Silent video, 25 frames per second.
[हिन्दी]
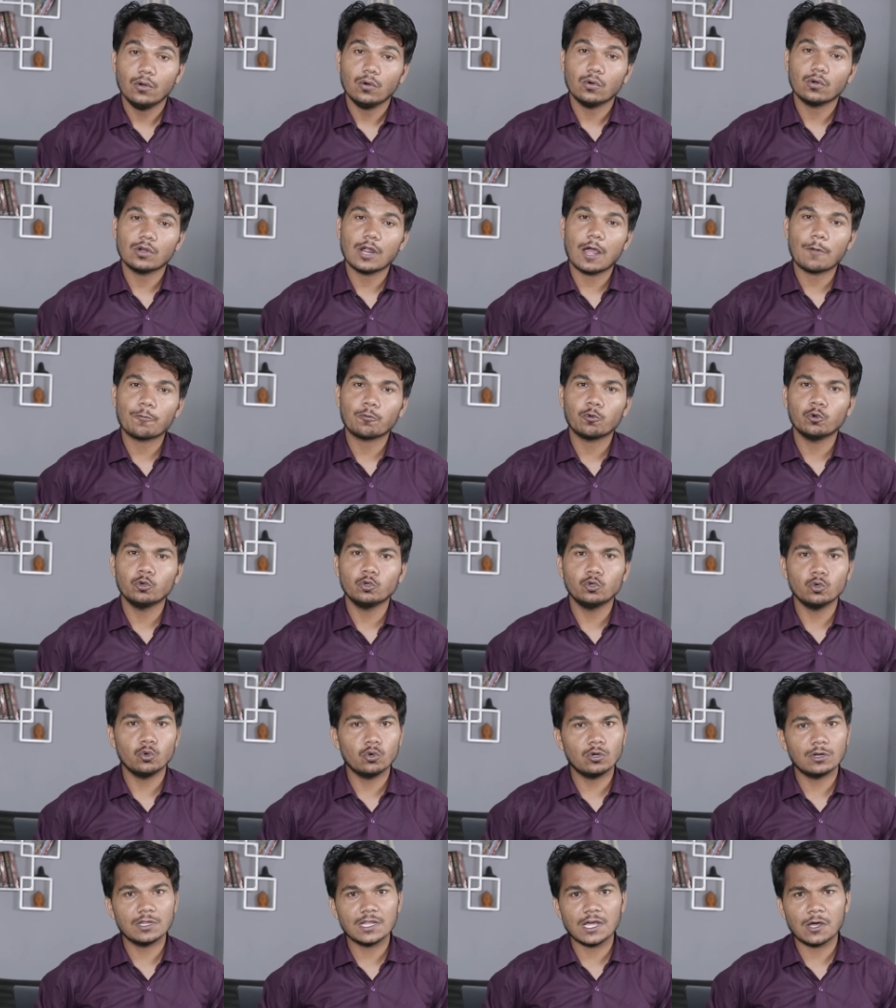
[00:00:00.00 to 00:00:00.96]
और आपको
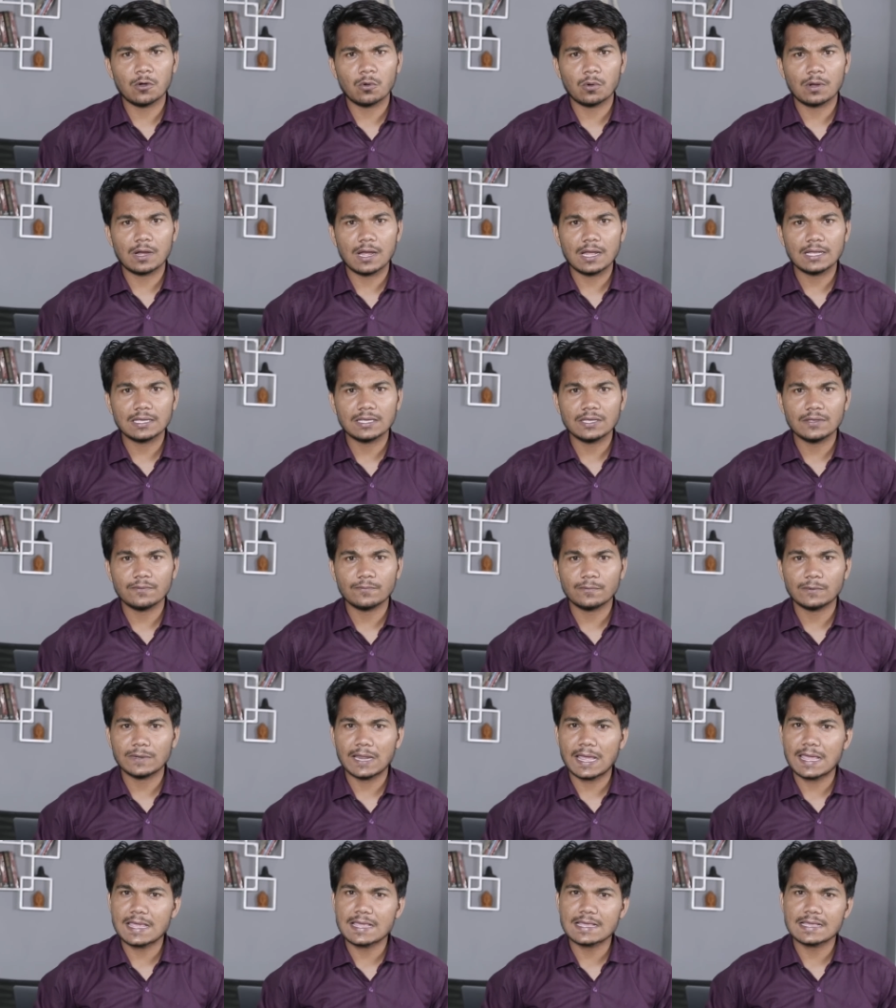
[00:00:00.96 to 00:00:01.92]
ढूंढना होगा कि
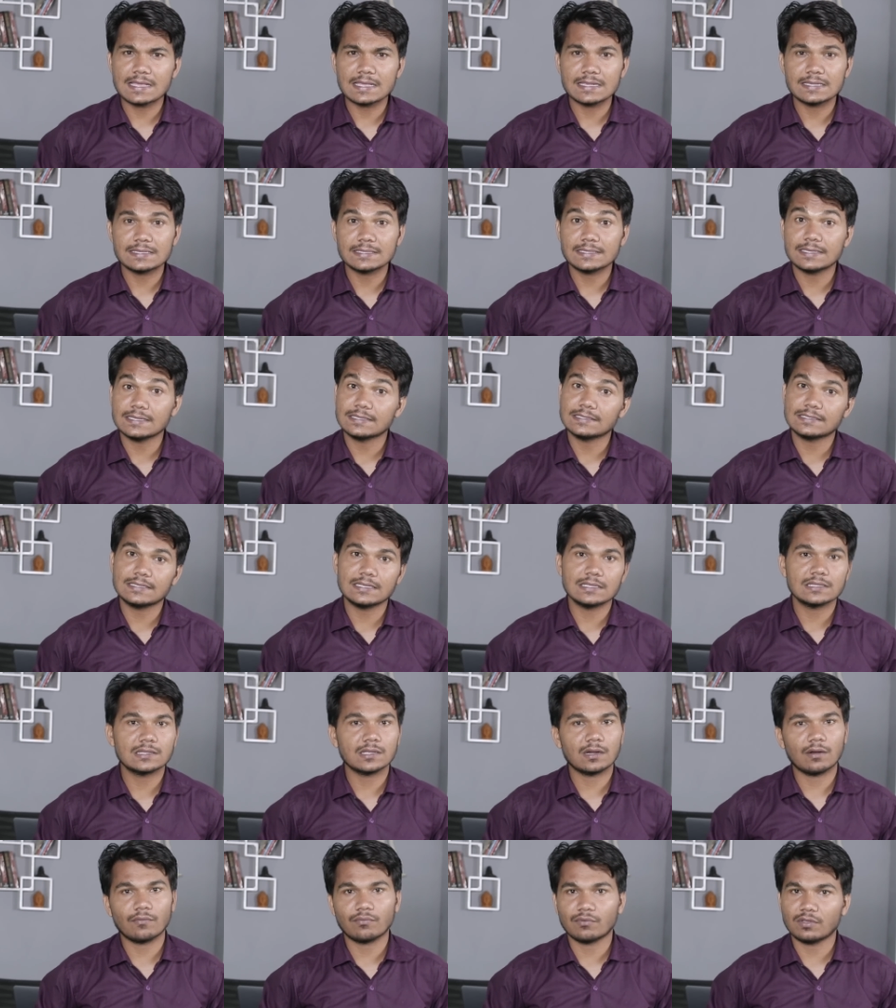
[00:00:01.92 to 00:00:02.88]
फ्लाइंग किस किसकी
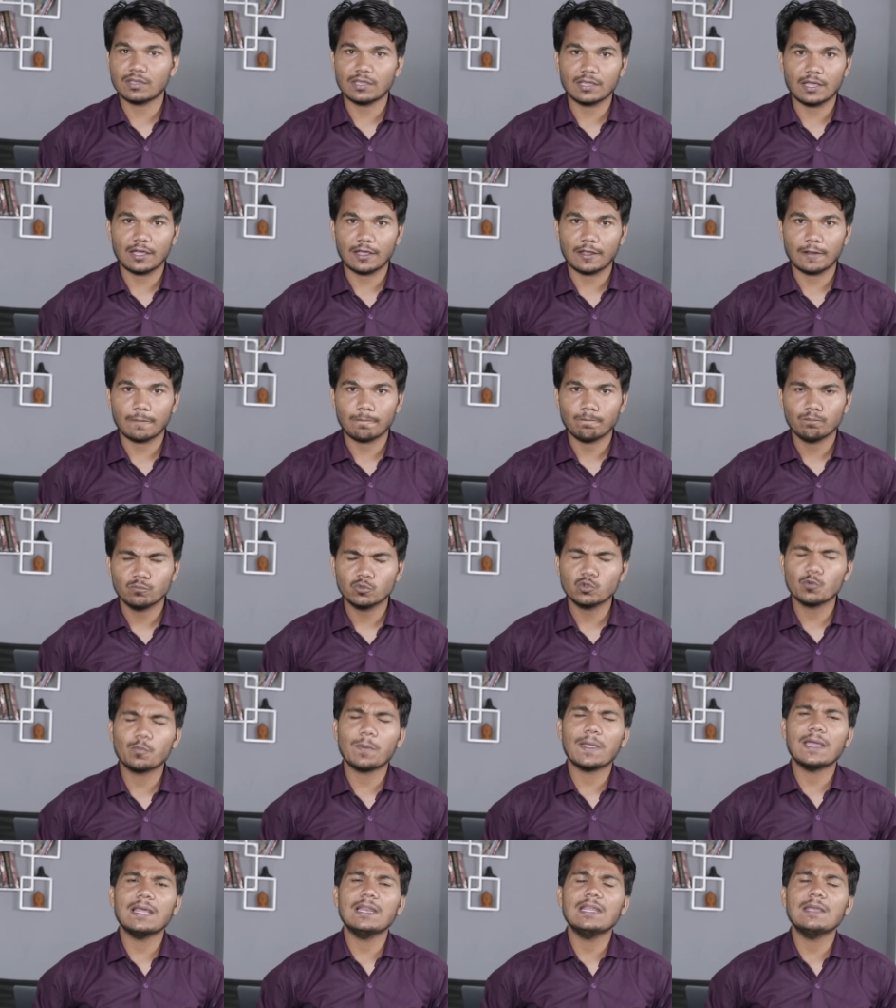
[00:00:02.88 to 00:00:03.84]
तरफ किया है तो
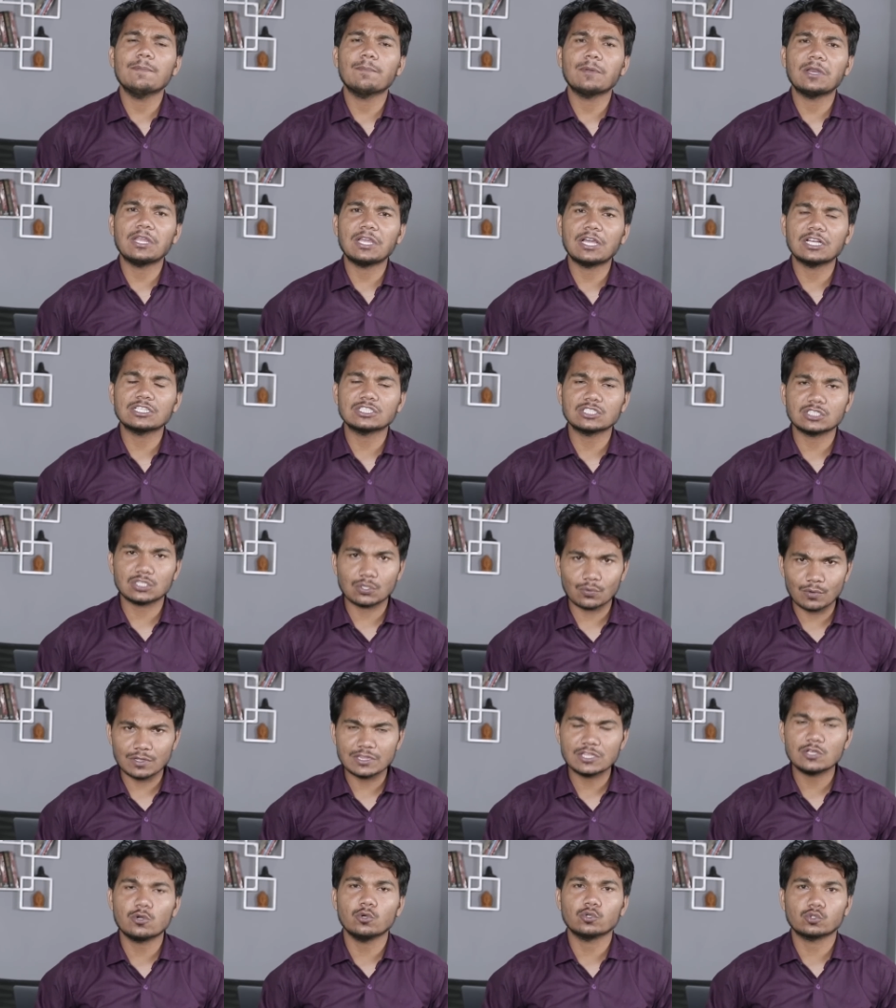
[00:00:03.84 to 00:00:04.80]
पहले प्रियंका
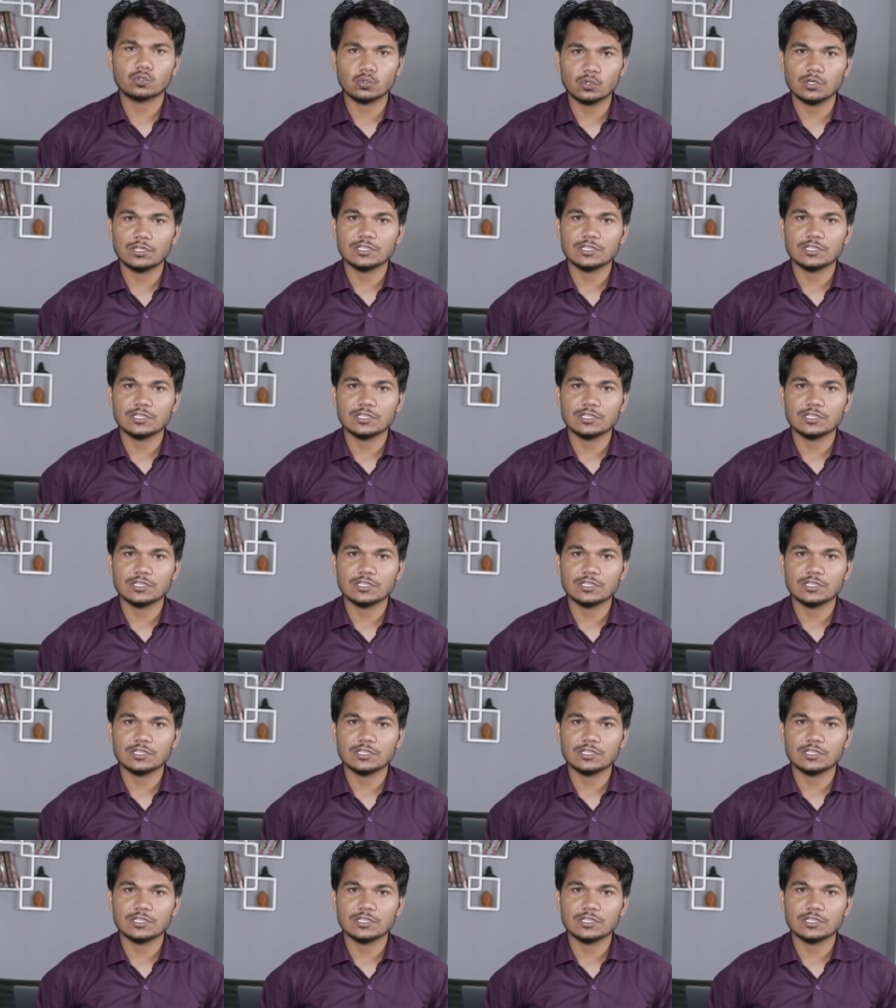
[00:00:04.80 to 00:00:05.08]
चतुर्वेदी को सुन